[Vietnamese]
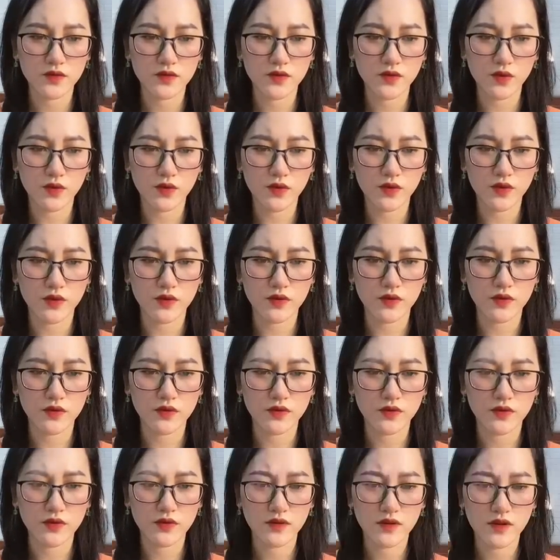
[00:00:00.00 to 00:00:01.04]
Tôi...
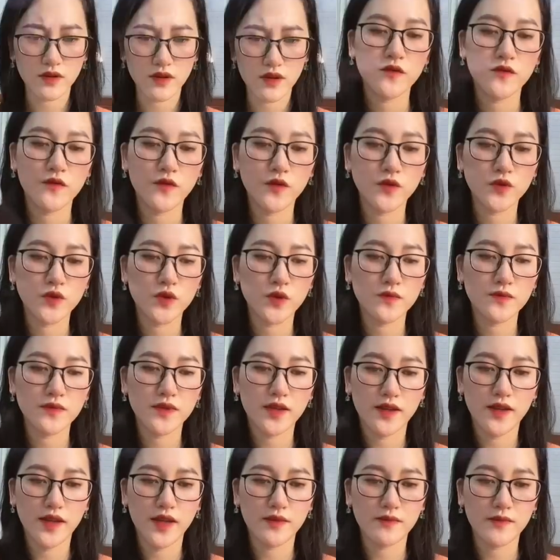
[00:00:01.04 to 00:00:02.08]
Phù Dung
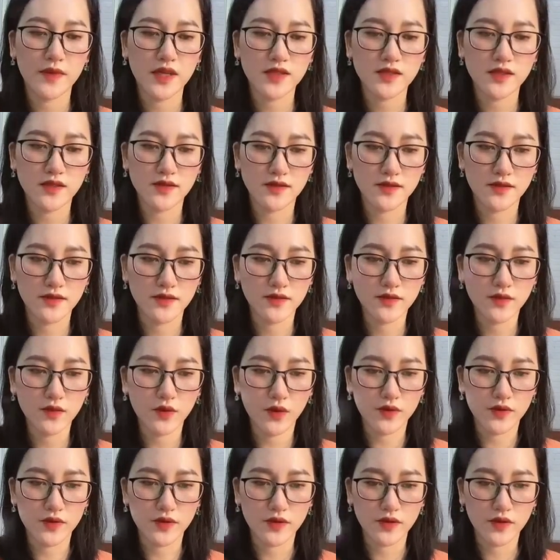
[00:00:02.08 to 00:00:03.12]
thấy ánh mắt giận dữ
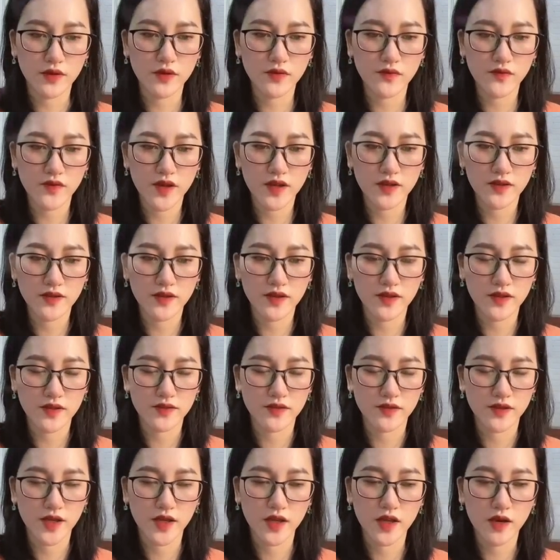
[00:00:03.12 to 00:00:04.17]
của Tường ngưng viên thì
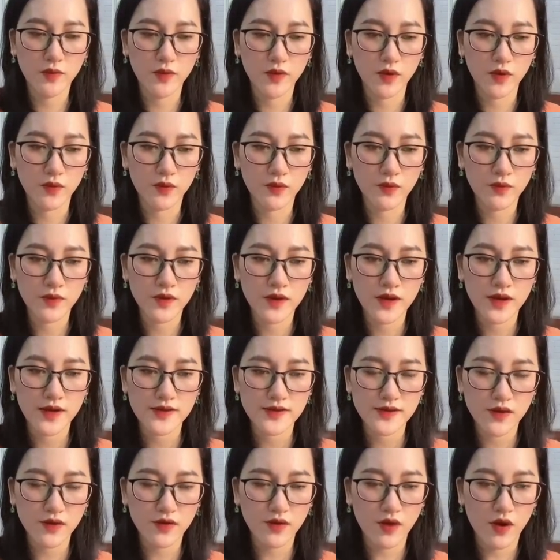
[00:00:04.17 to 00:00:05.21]
trở nên ấp úng
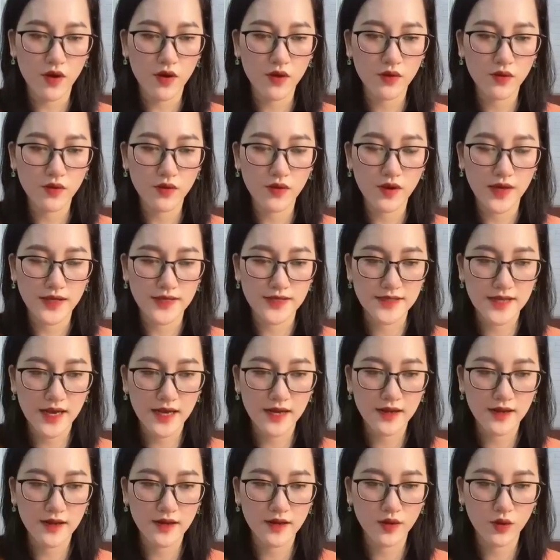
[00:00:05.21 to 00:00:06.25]
Sau đó cô cắn răng
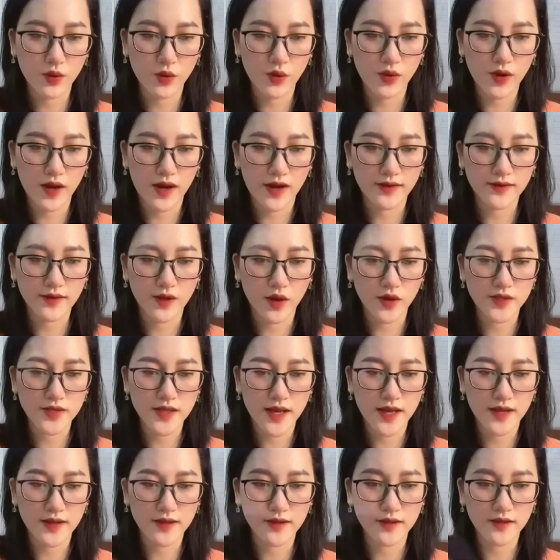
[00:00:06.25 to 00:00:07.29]
Cố gắng nói
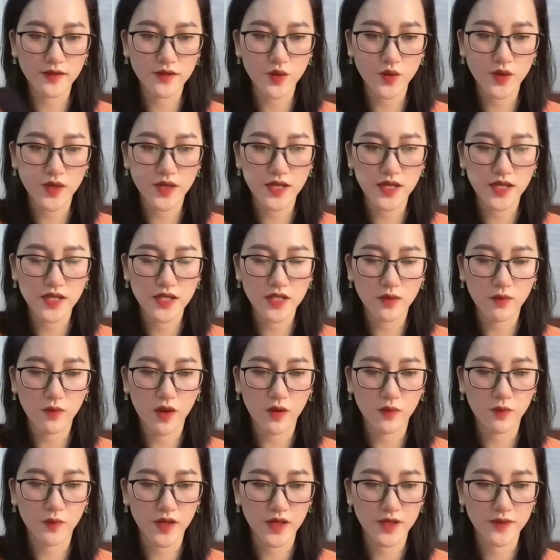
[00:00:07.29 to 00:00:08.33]
ra những suy nghĩ trong
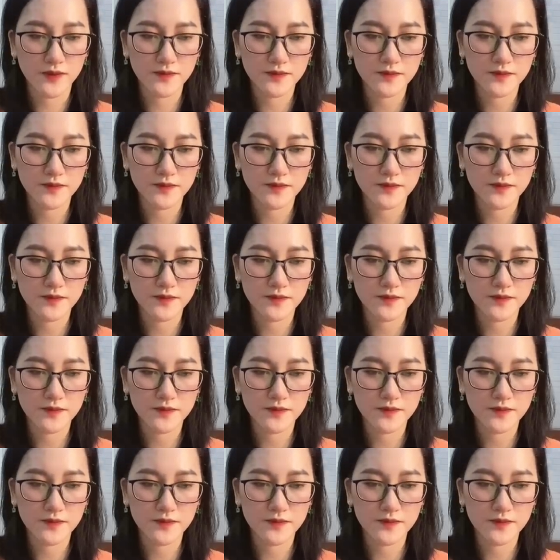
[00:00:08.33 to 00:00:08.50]
lòng mình